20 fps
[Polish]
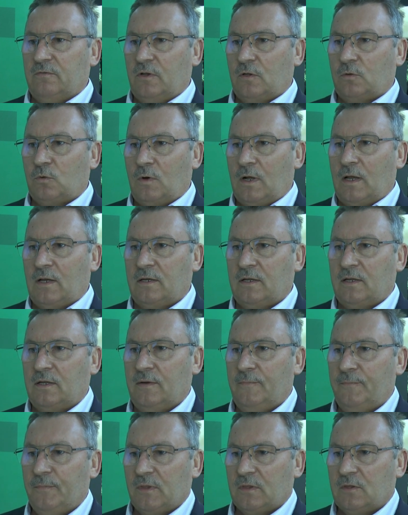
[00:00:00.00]

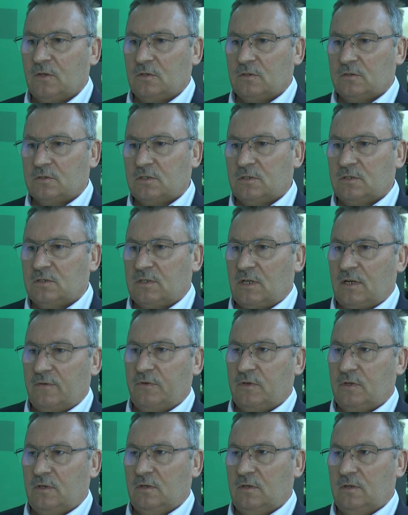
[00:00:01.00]
wirtualnej, do
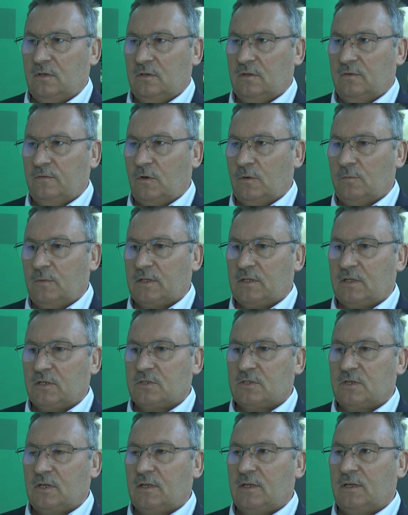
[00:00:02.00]
strefy
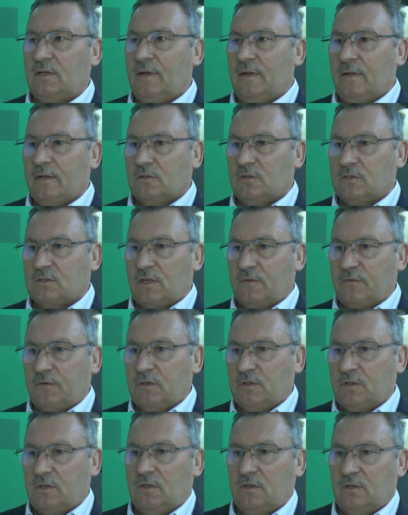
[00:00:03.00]
informatycznej, do strefy
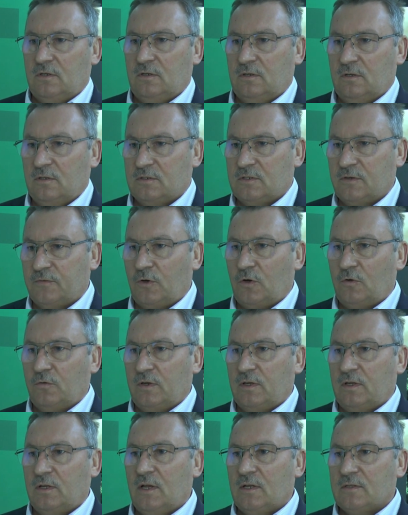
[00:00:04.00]

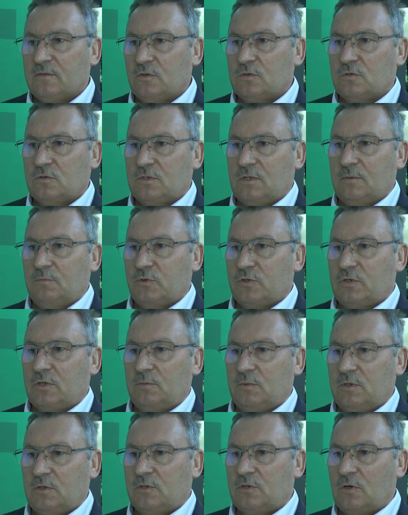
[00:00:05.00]
cyfrowej. W związku z tym
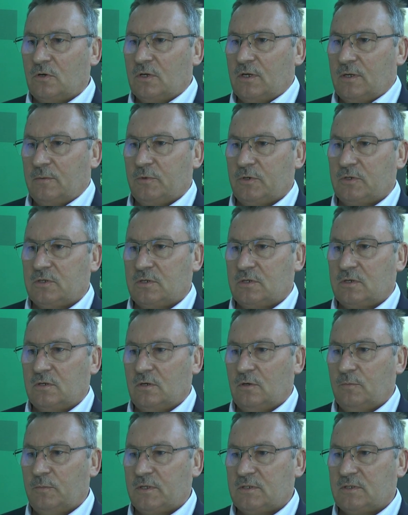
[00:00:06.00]
musimy ciągle być
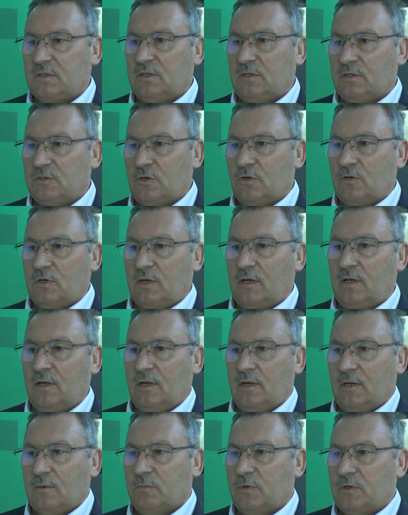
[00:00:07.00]
obecni i ciągle
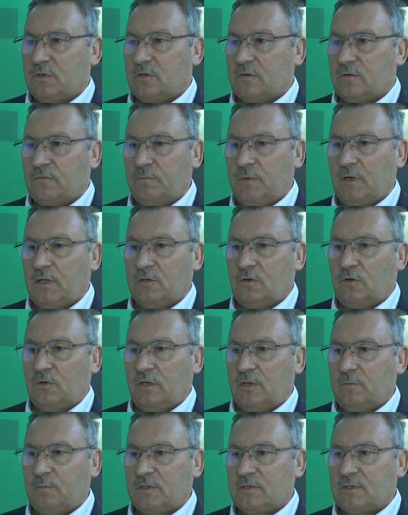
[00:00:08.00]
być w
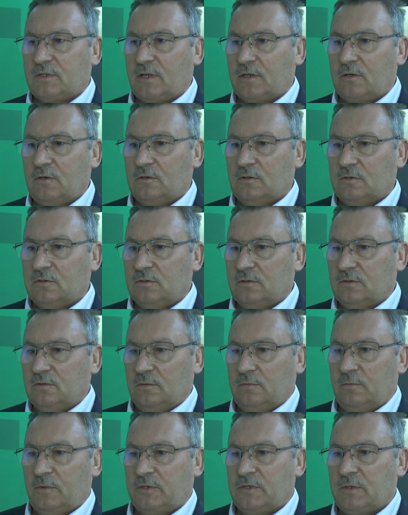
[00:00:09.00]
peletonie. Bez tego
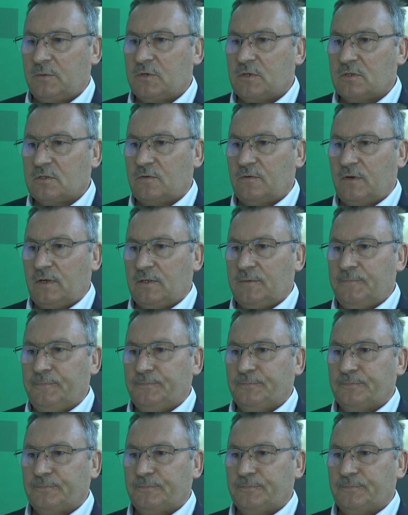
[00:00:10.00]
będziemy się cofali.